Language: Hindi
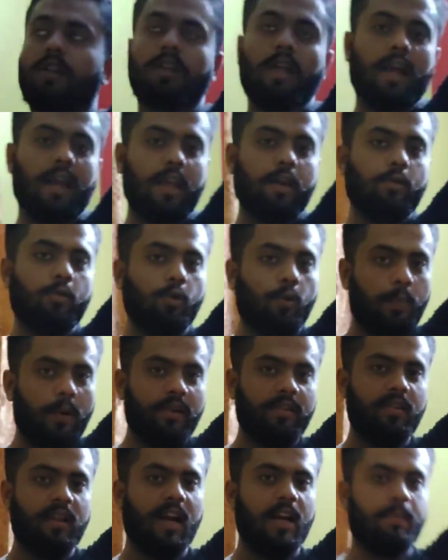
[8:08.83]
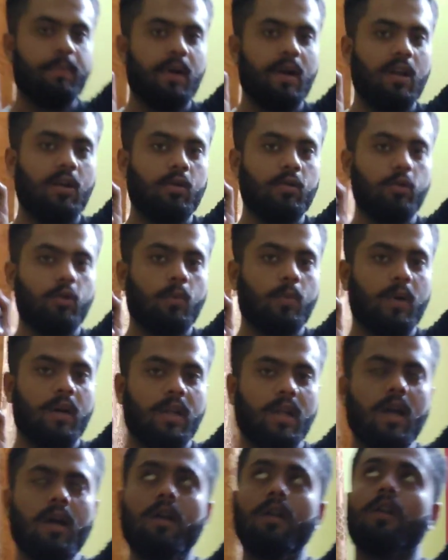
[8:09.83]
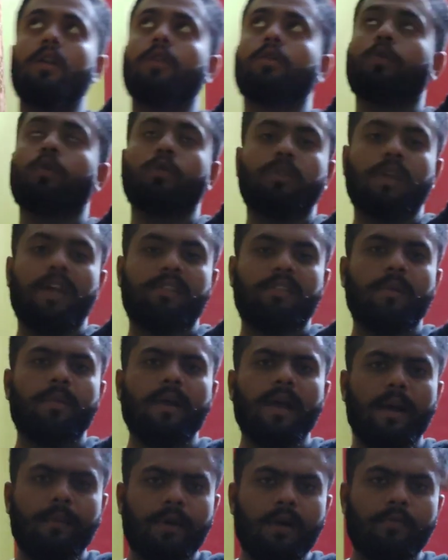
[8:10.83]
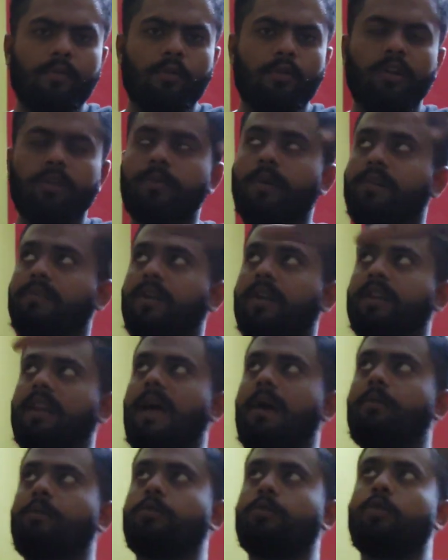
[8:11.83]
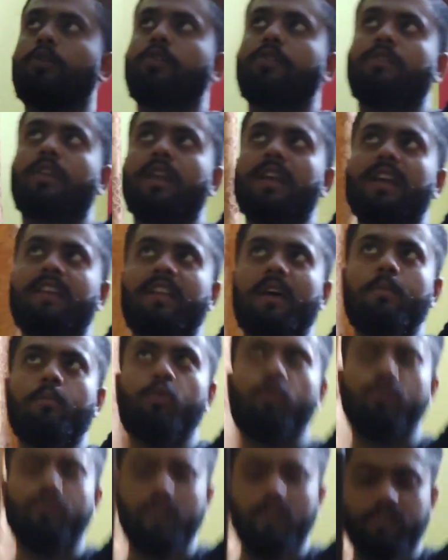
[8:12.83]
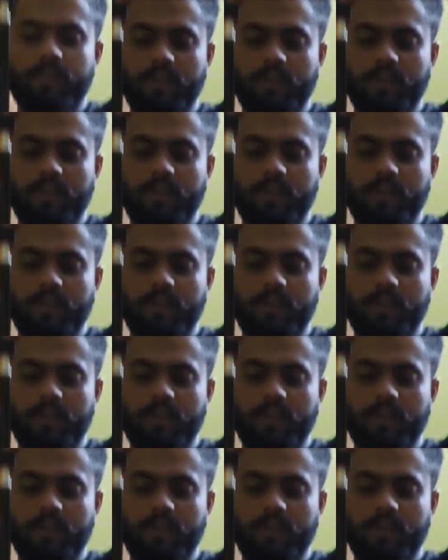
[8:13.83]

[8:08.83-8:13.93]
ताकि वो ऊपर से लाइट पड़े उनके ऊपर ना तो जैसे भी आपका फोकस बन सकता है आप उसको इस तरीके से मूव कर